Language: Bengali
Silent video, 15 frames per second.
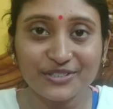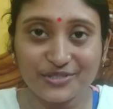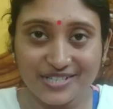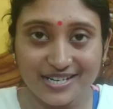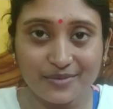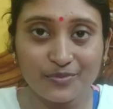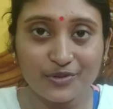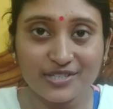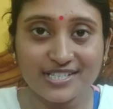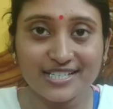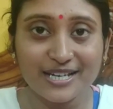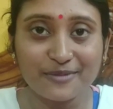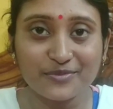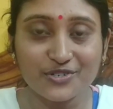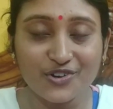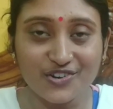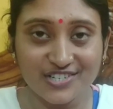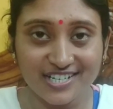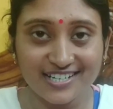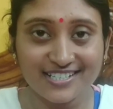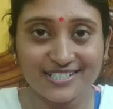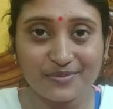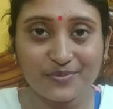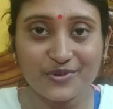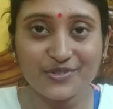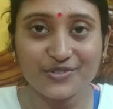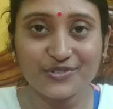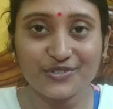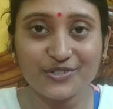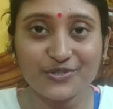তো যেটা বলছিলাম সংসারের যে
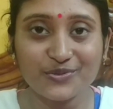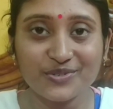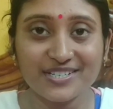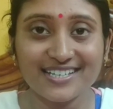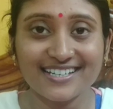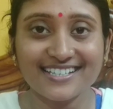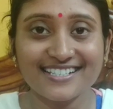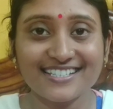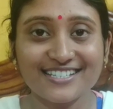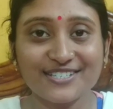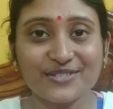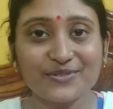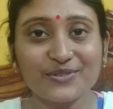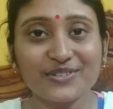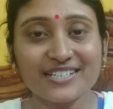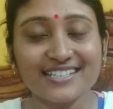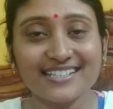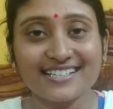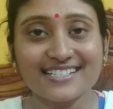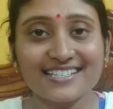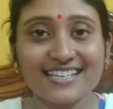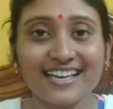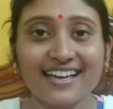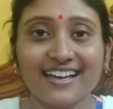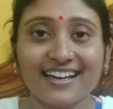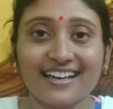প্রয়োজনীয় টুকিটাকি জিনিসগুলো কিনেছি